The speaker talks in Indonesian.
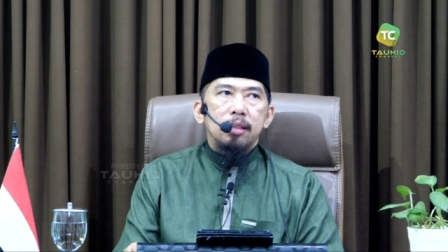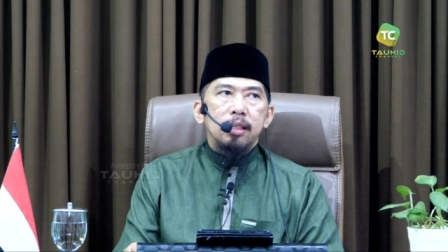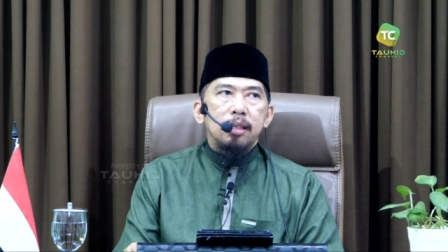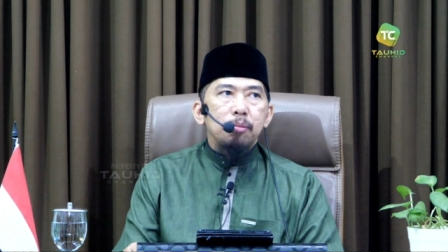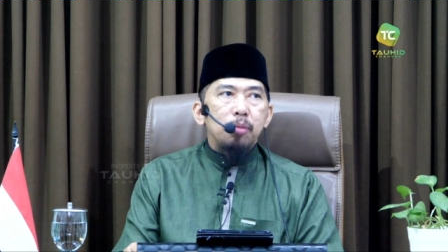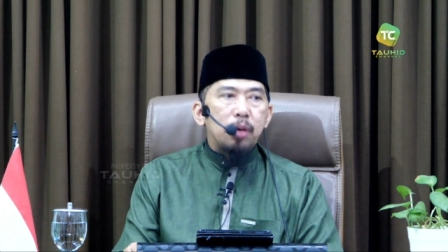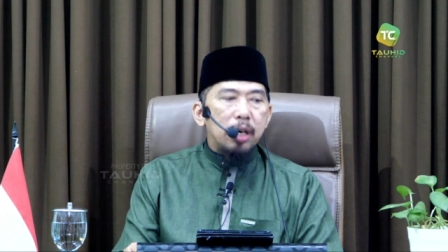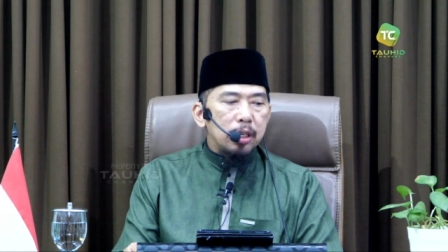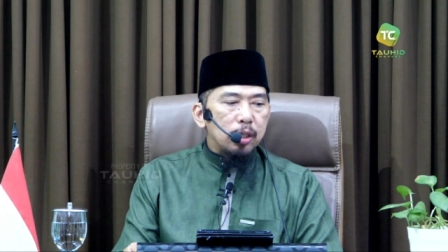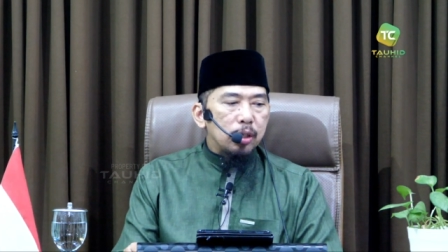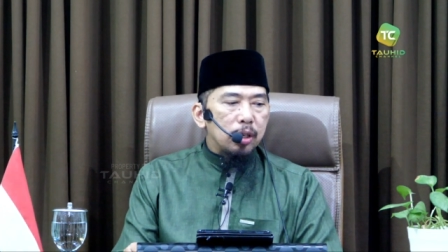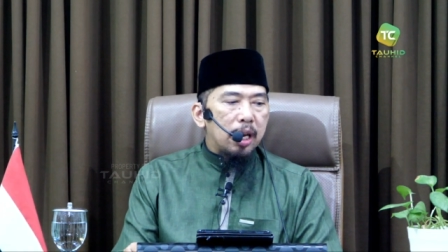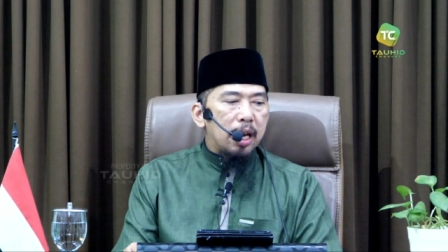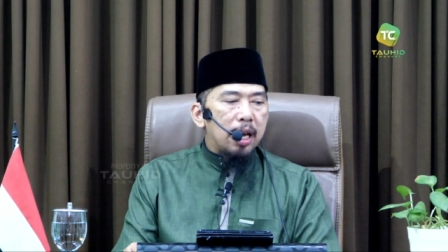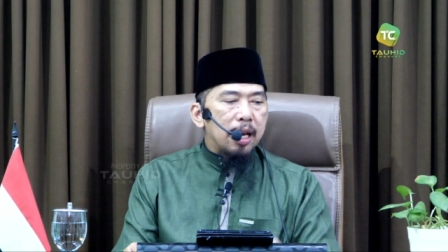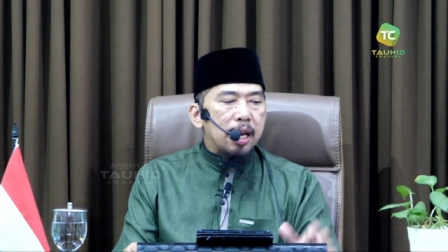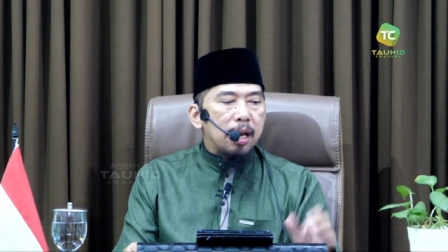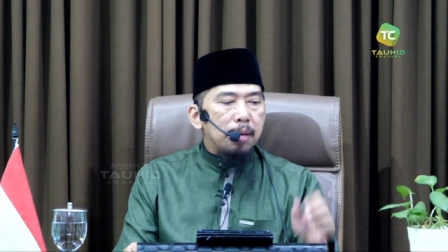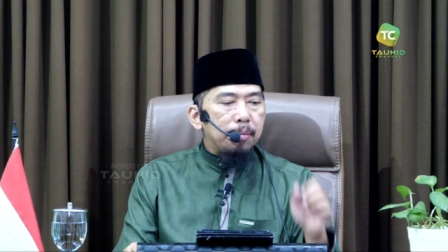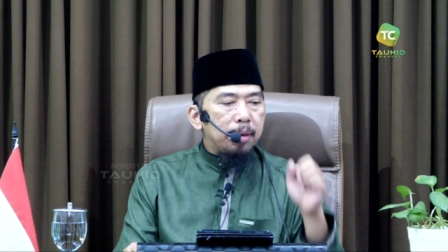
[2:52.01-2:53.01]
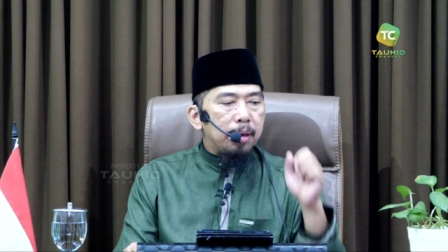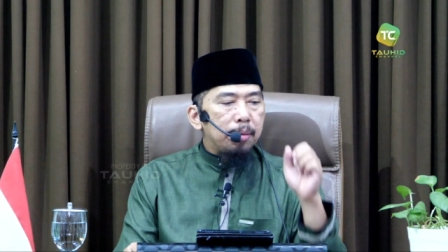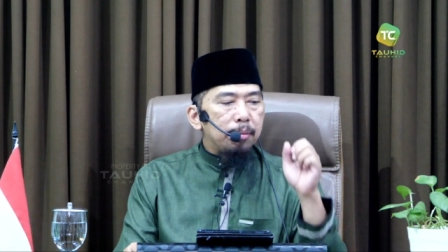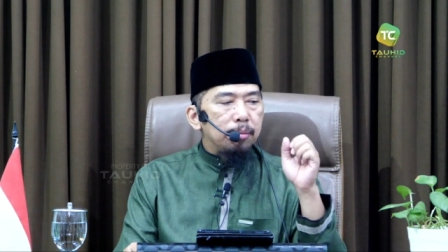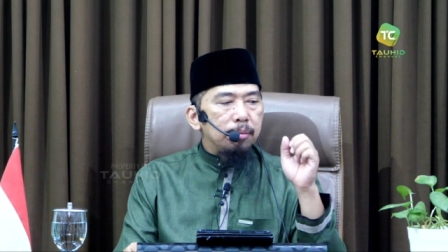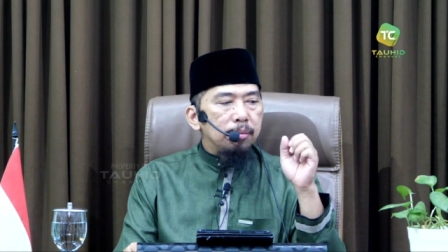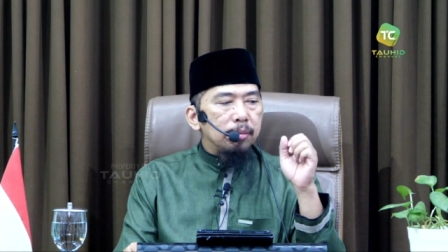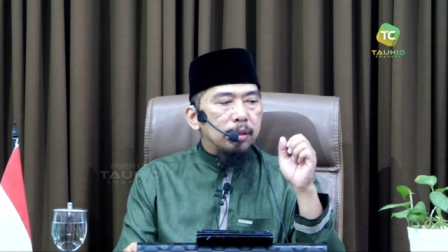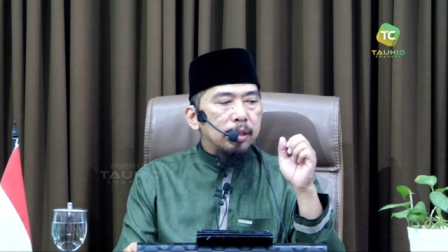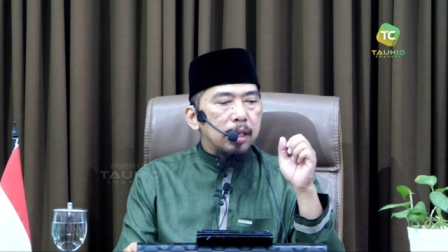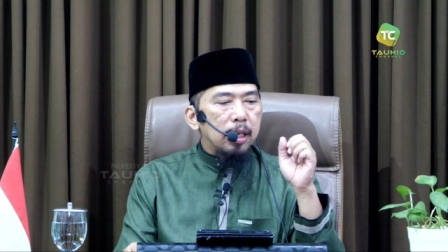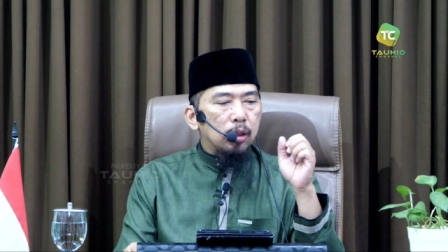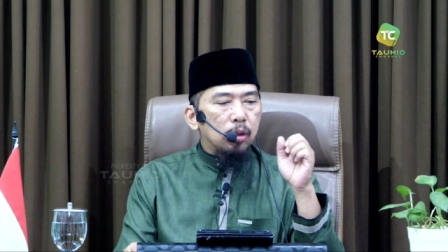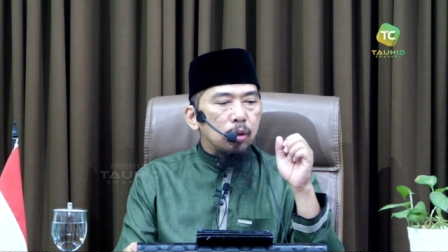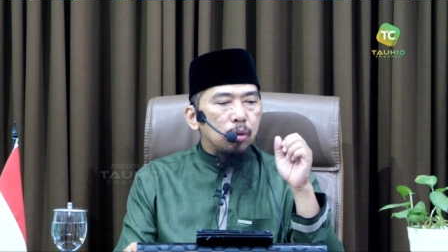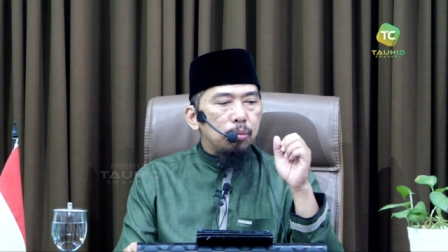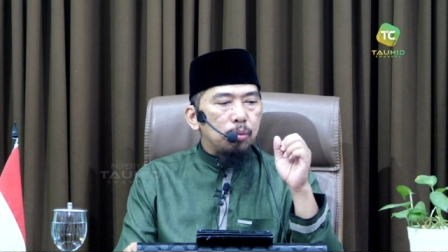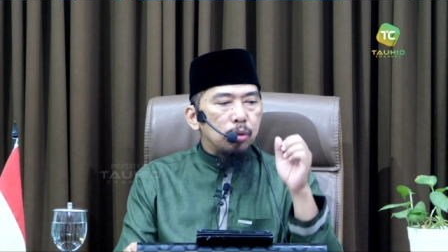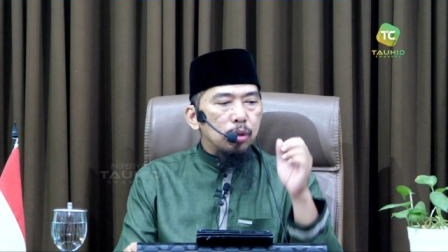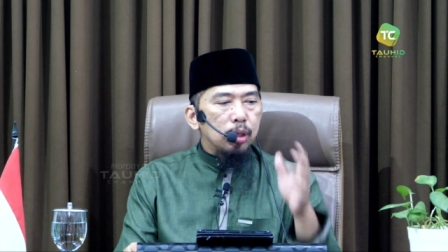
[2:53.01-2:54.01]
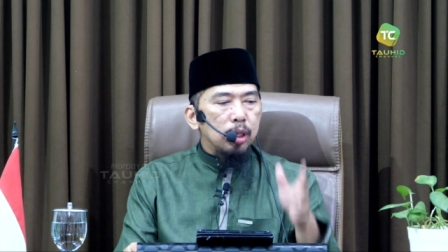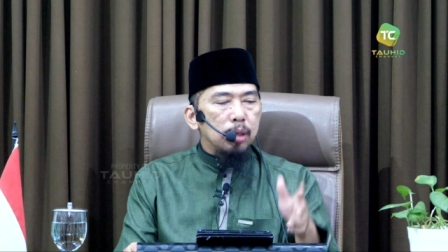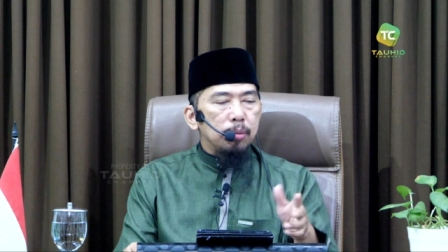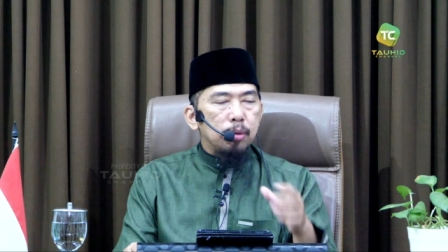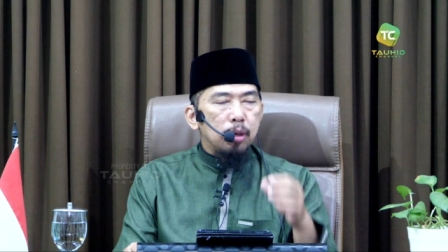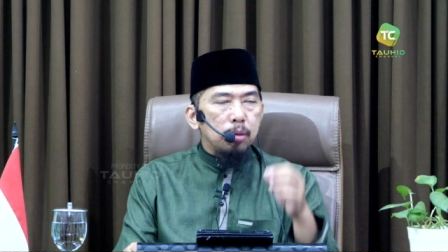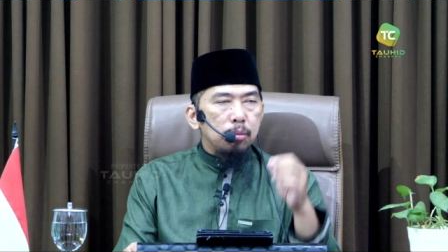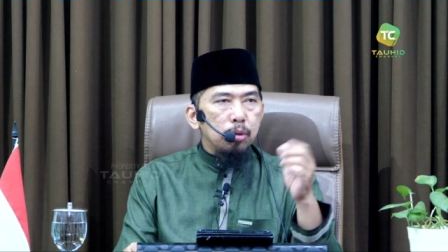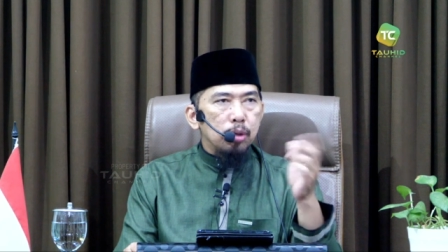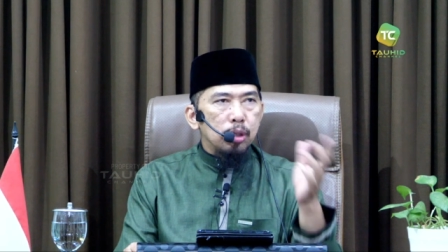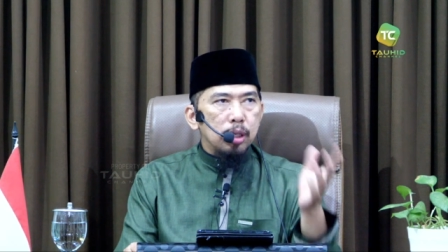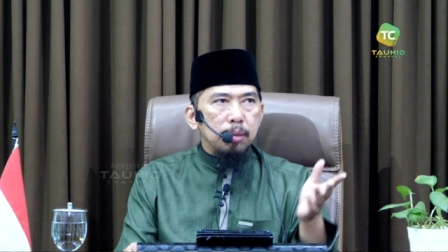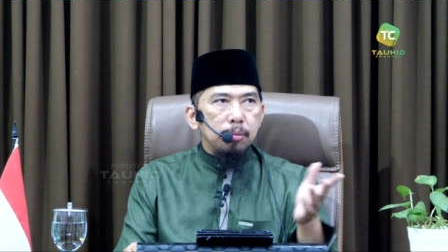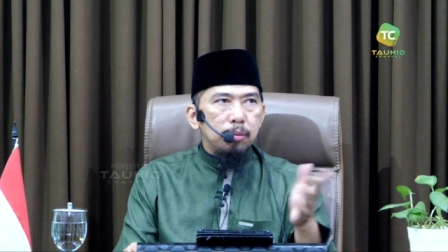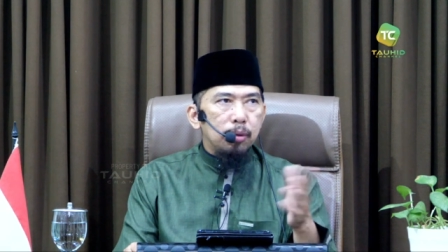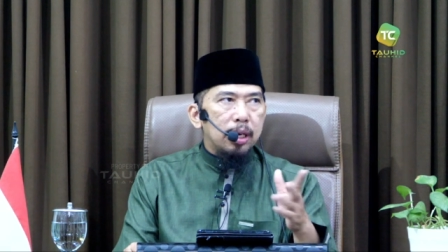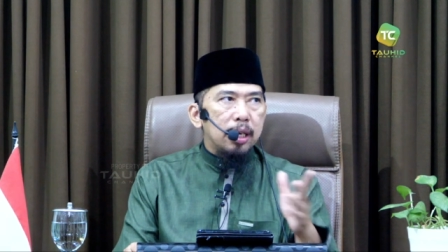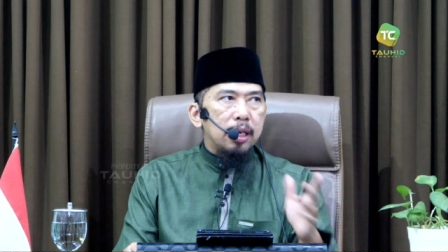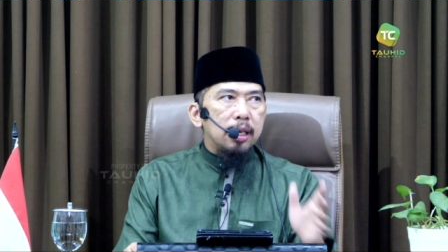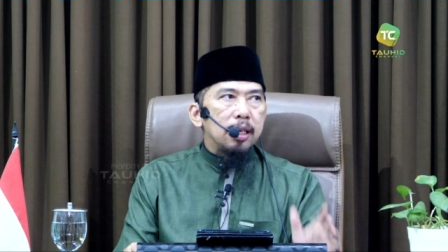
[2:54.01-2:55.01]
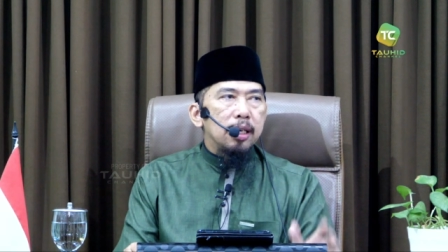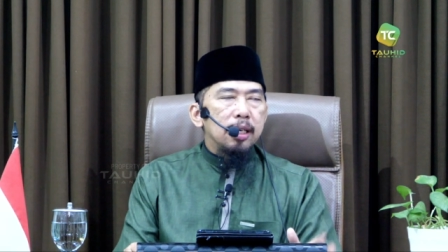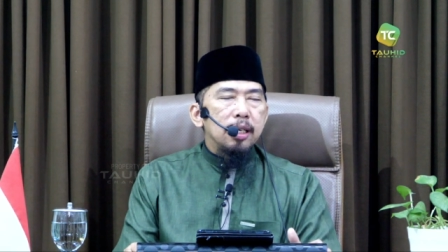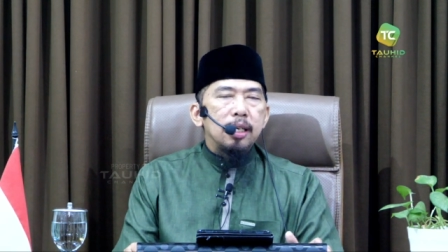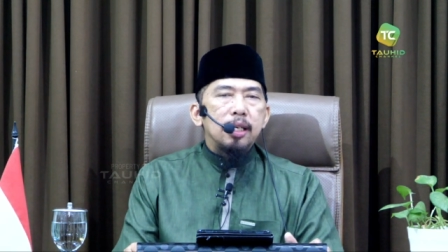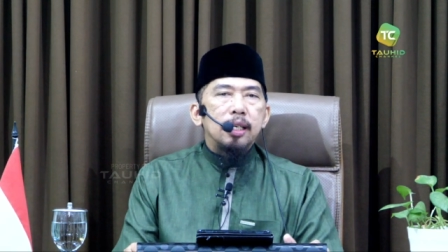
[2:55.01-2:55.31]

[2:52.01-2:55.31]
Ya, bukan soal agama satu muslim non muslim bukan.